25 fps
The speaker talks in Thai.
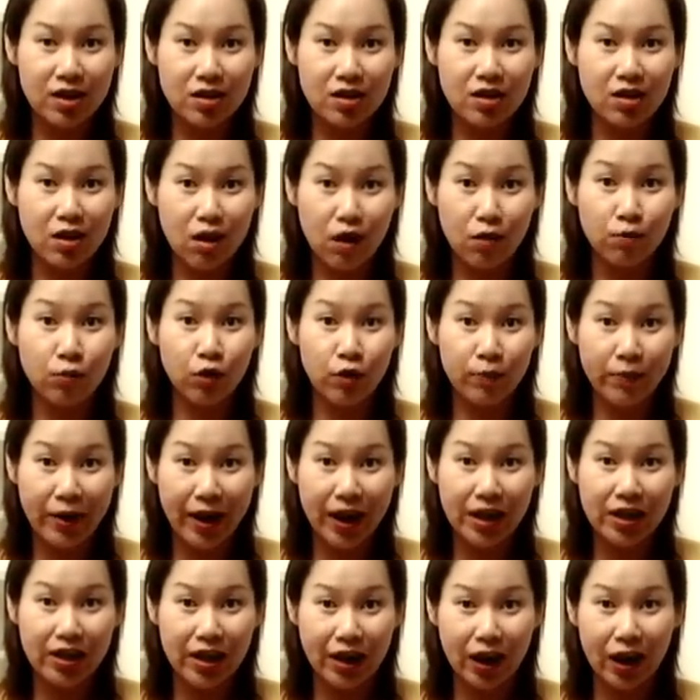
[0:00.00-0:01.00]
นคือฮอร์โมนเพ
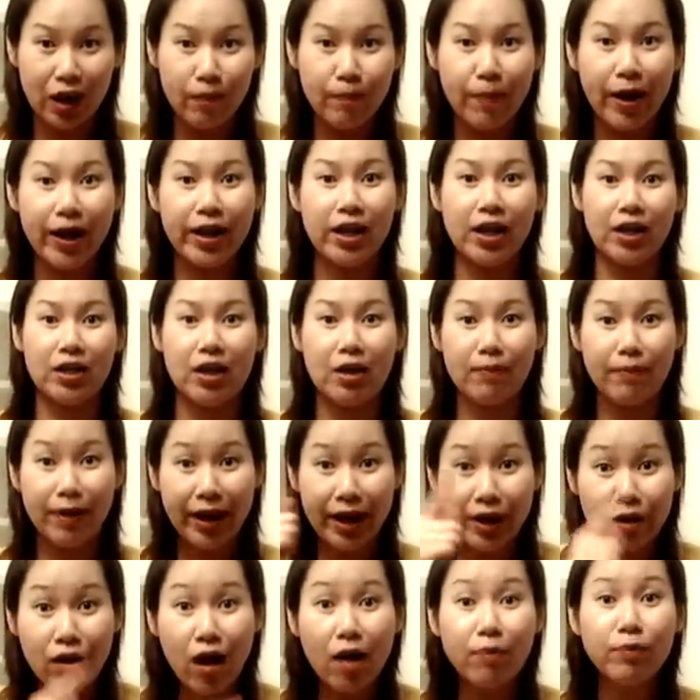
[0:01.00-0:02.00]
ศหญิงเข้าไปเนี่ยทำให้
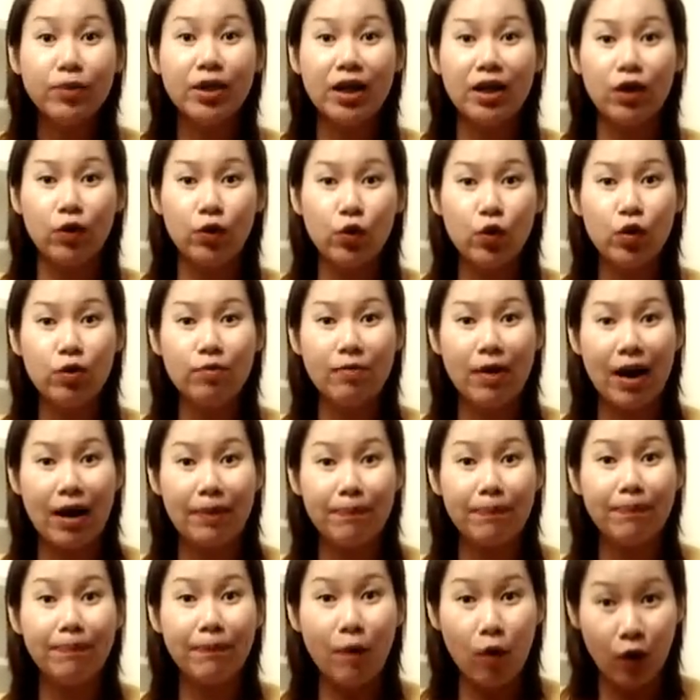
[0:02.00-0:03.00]
รอบเดือนของคุณมา
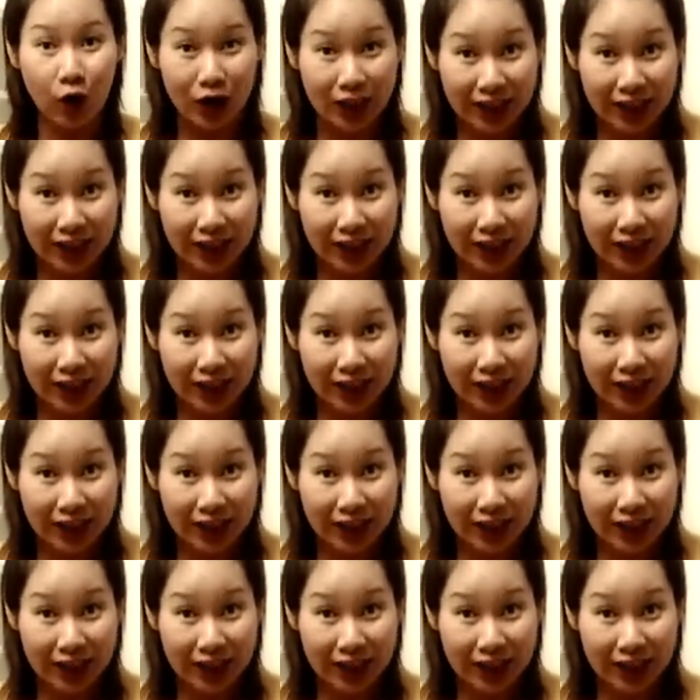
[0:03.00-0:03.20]
ปก